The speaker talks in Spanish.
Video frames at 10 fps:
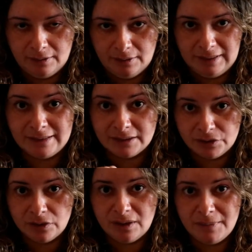el
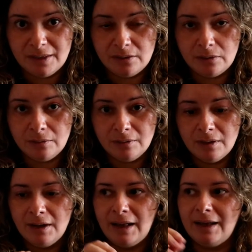estacionamiento
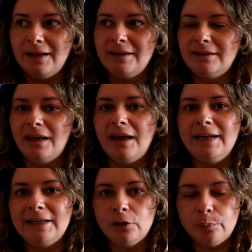hasta
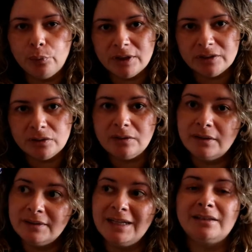el
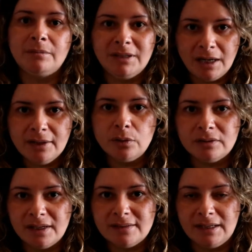aeropuerto de la terminal que
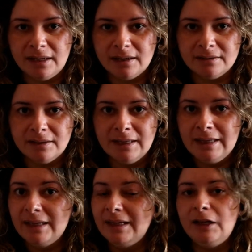ustedes elijan.
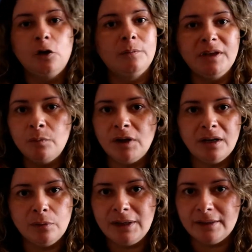Y lo mismo a
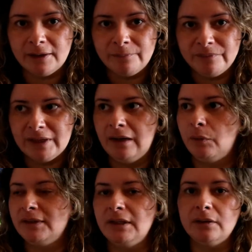la vuelta. A la
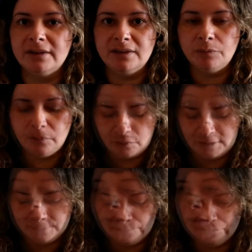vuelta lo que hicimos
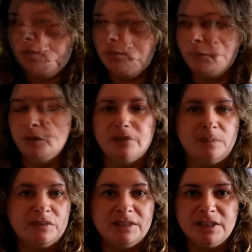fue, bueno,
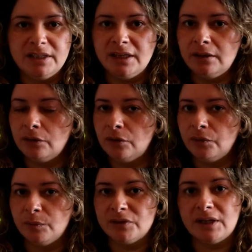hicimos el check-in, nos
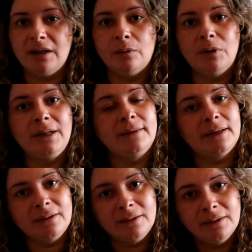fuimos a la
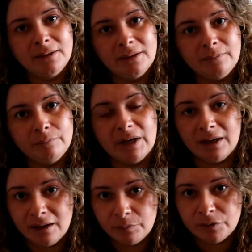vuelta,
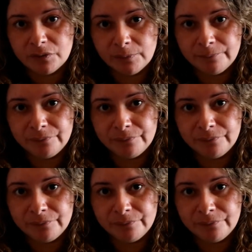bajamos